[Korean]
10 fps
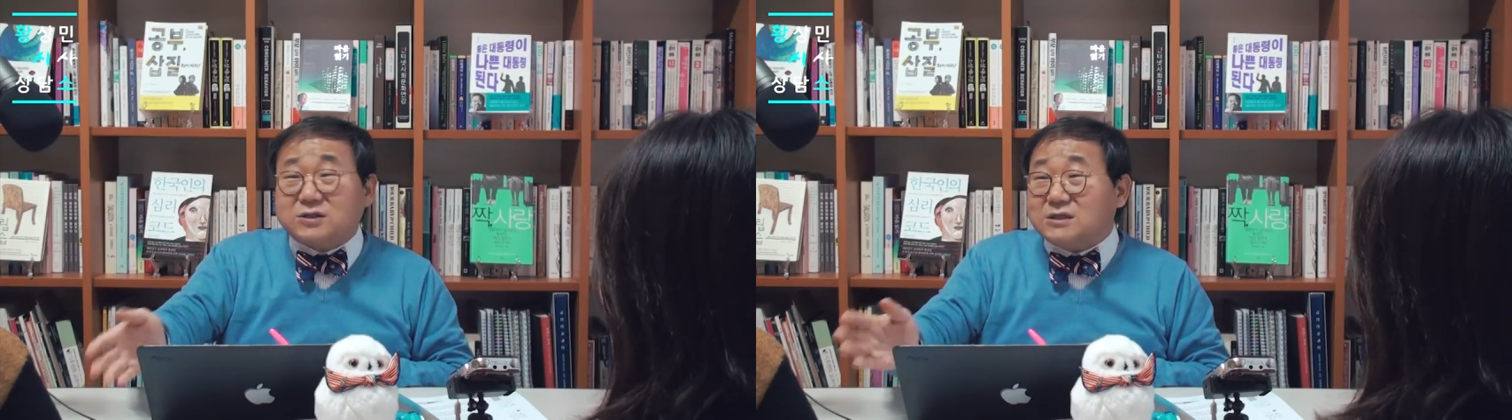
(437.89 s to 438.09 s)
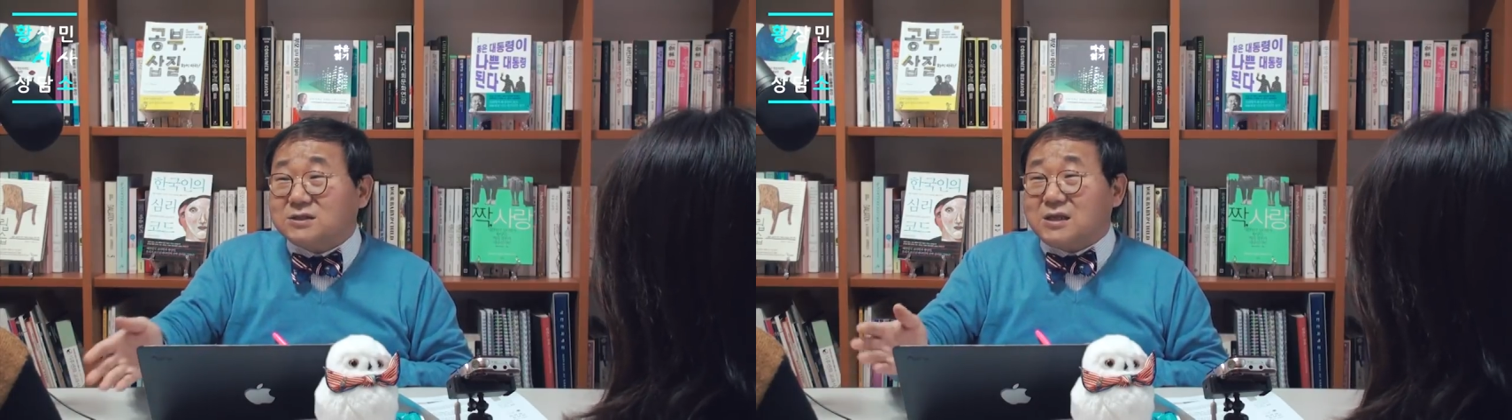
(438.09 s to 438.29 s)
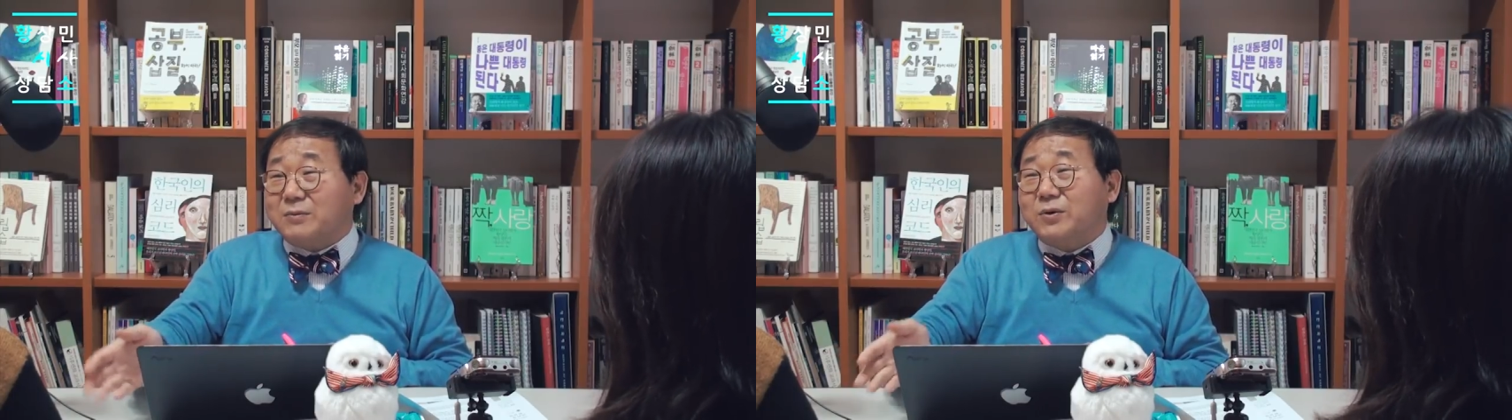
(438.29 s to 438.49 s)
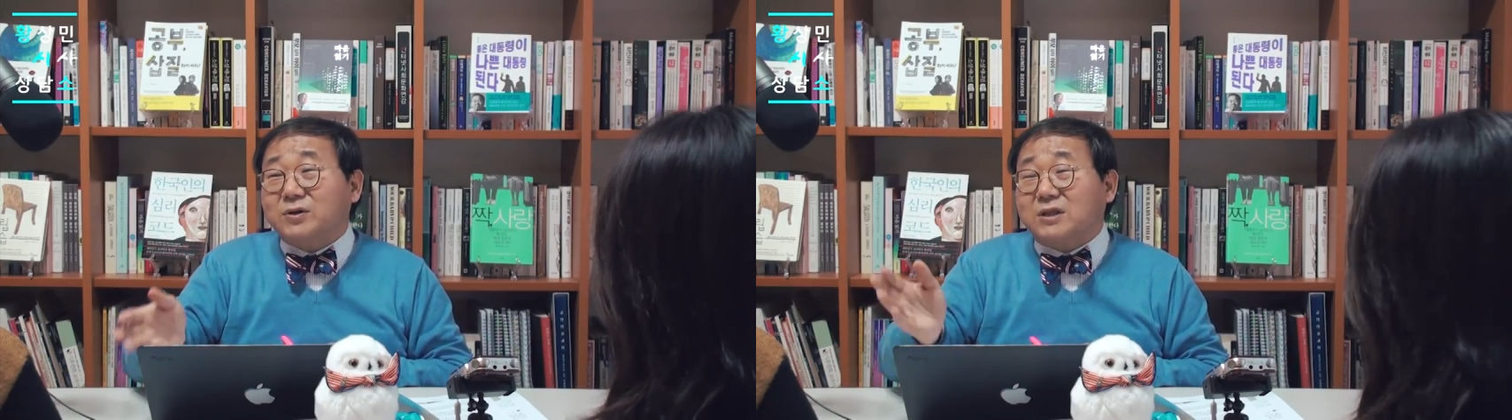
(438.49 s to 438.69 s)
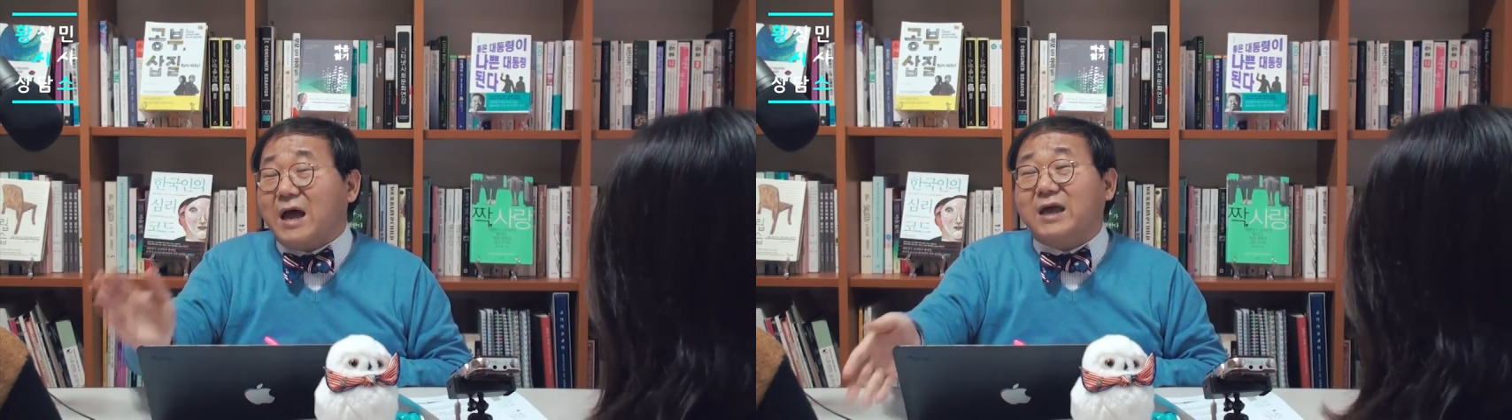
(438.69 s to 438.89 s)
역사적
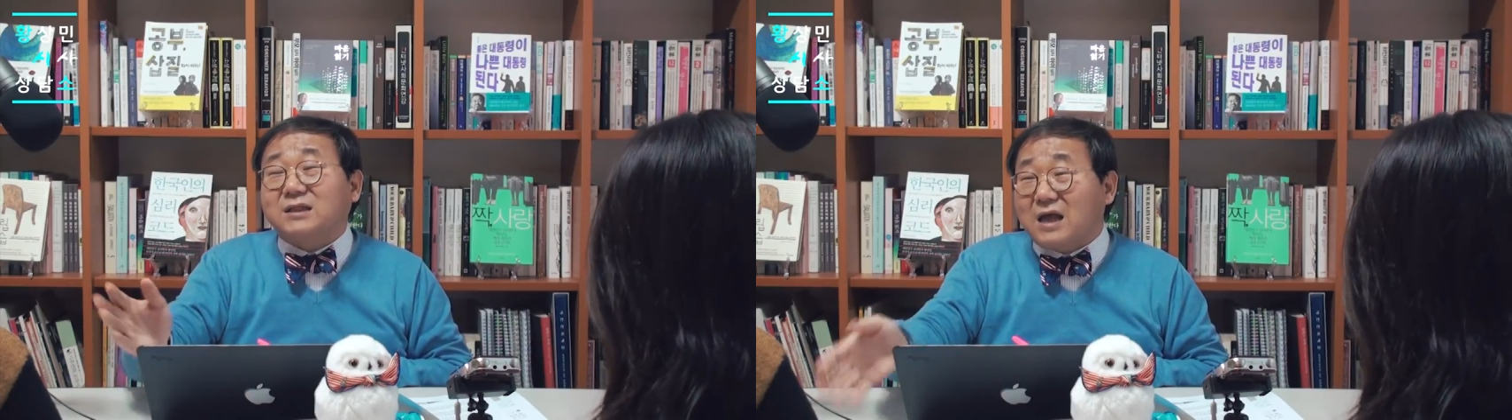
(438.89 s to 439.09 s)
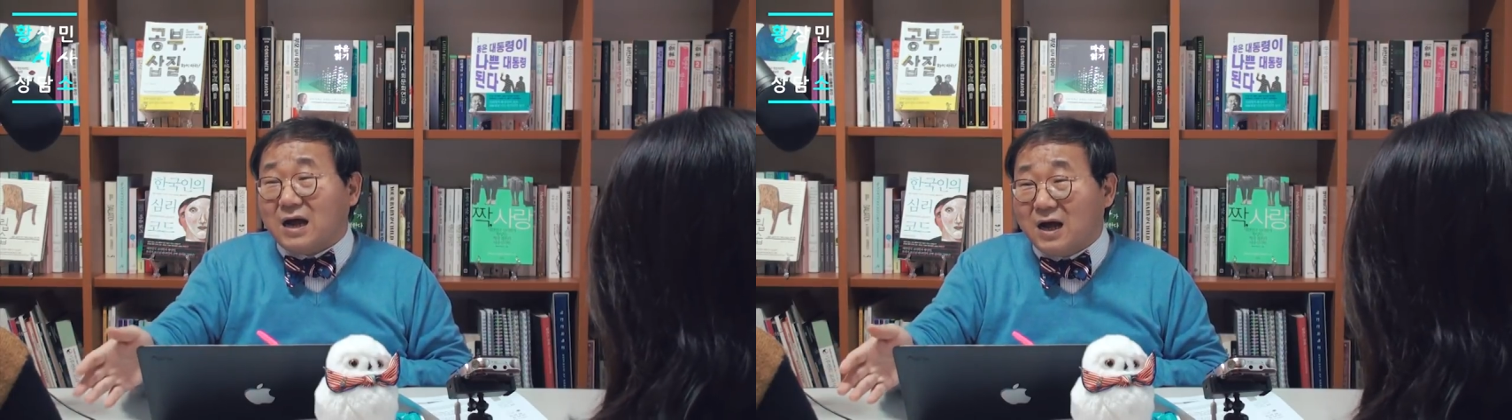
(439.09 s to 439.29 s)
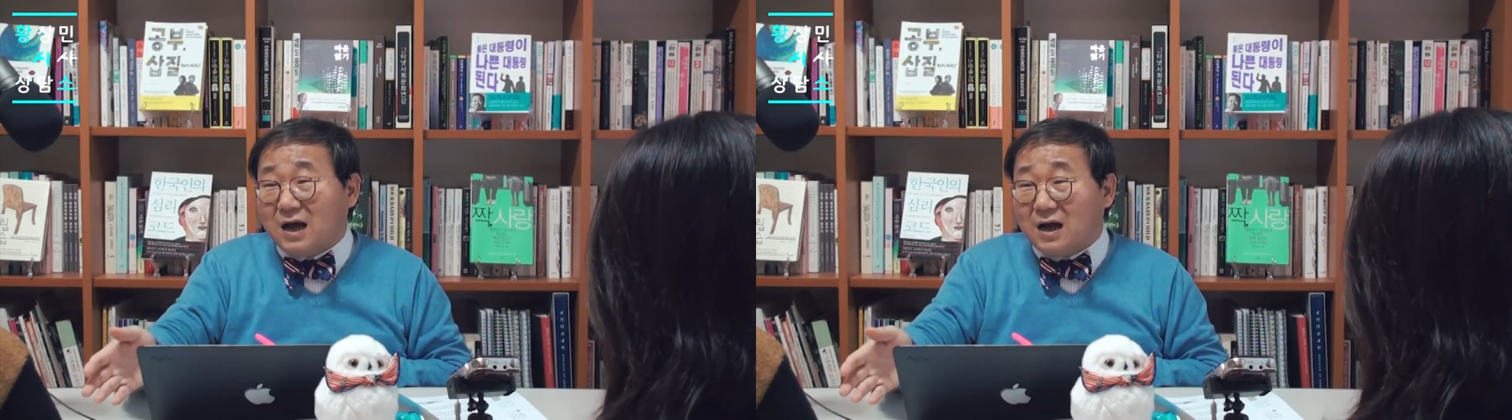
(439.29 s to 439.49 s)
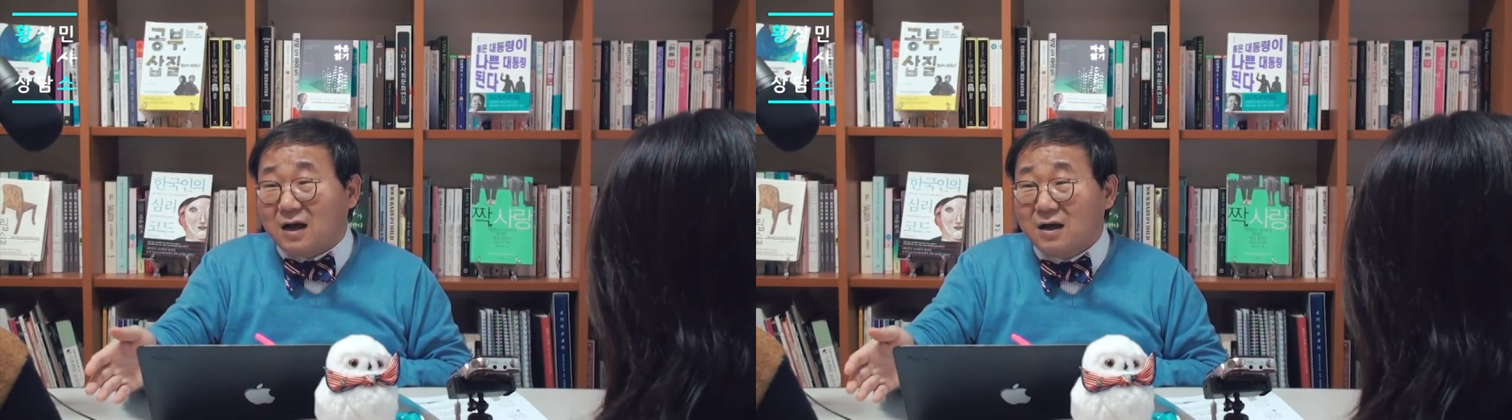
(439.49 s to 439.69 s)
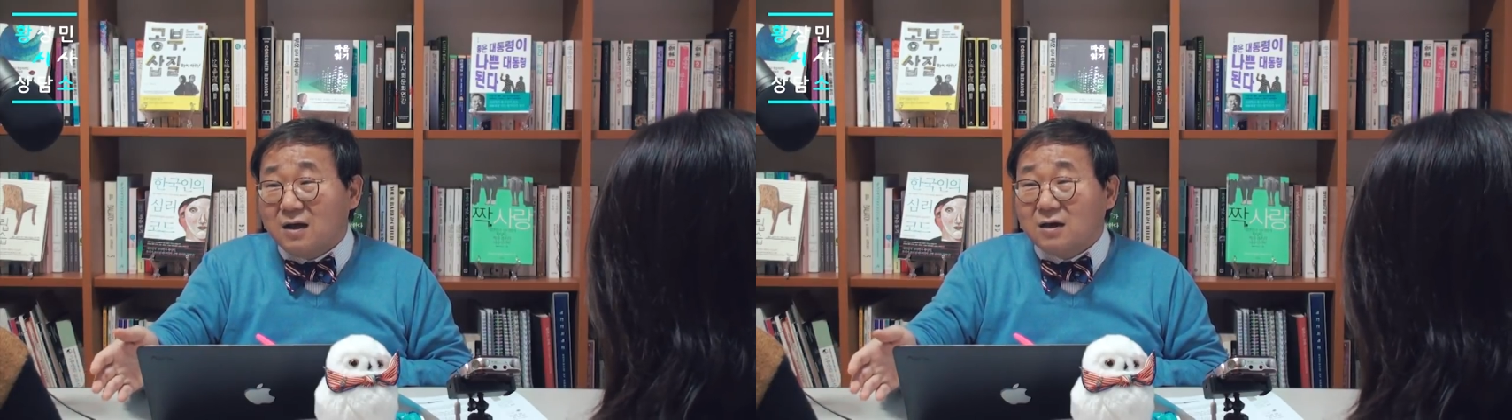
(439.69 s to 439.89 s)
사명은 다
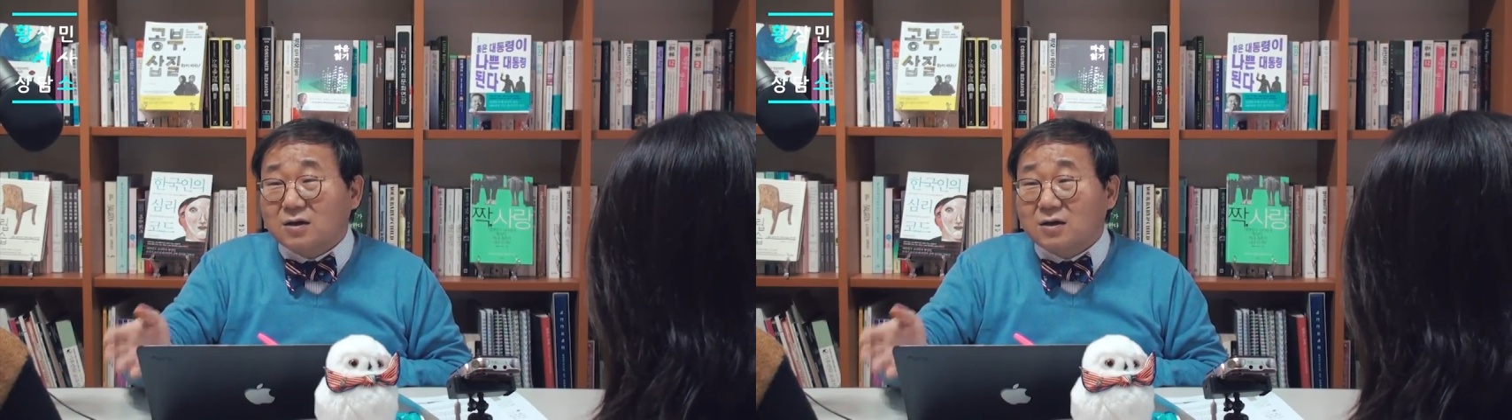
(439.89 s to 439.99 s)
했다.